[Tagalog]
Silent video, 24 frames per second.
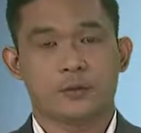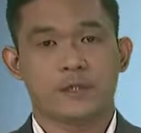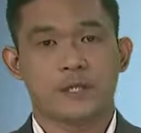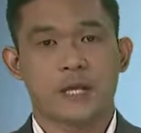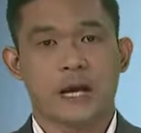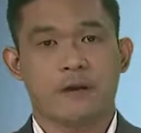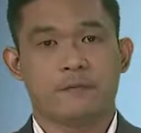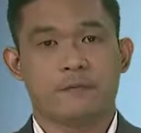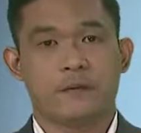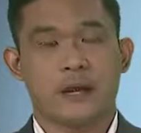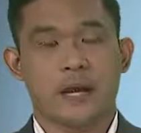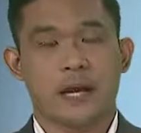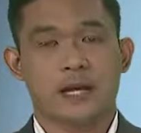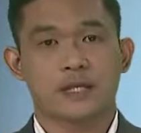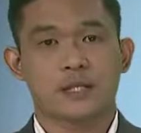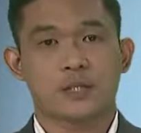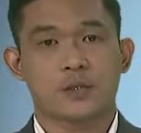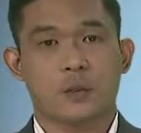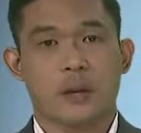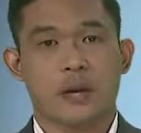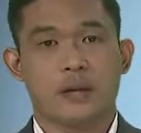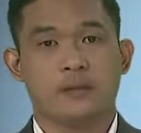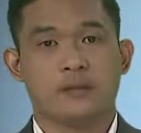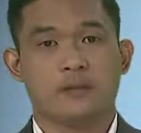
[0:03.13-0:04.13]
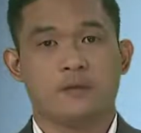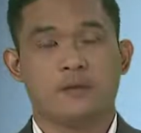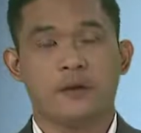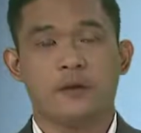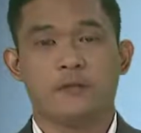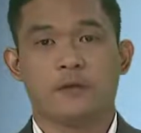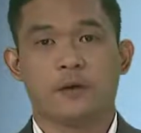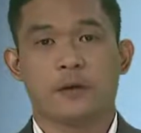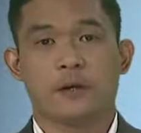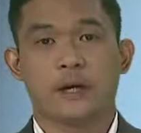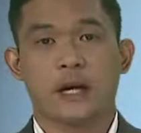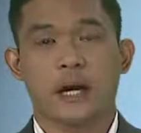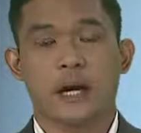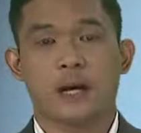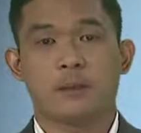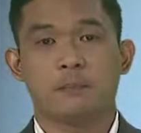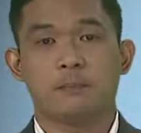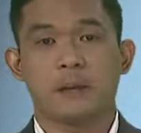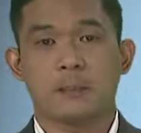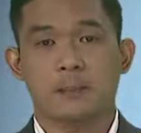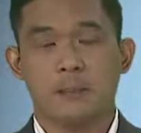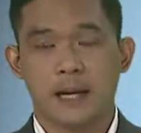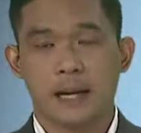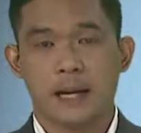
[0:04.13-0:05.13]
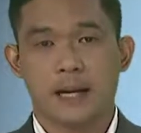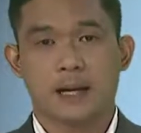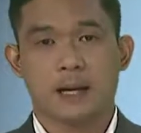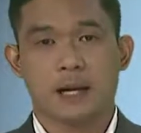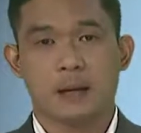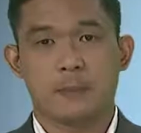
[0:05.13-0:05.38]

sa African swine fever ang pipila